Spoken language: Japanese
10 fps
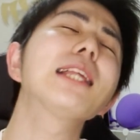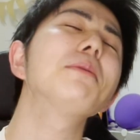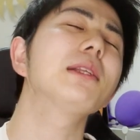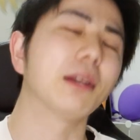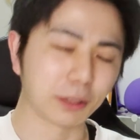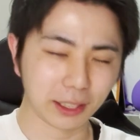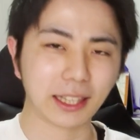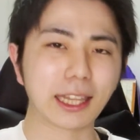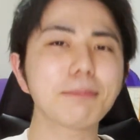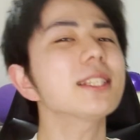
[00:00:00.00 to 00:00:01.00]
組にもこれ
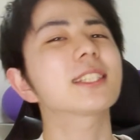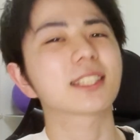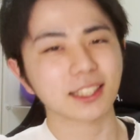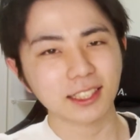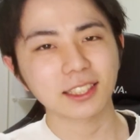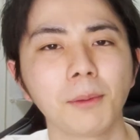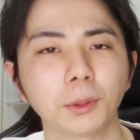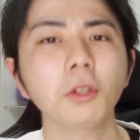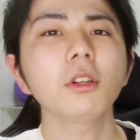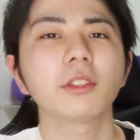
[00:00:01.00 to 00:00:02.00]
出ます
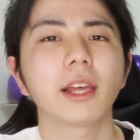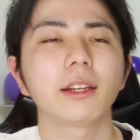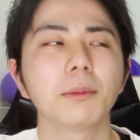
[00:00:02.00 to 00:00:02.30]
まあ、特にね、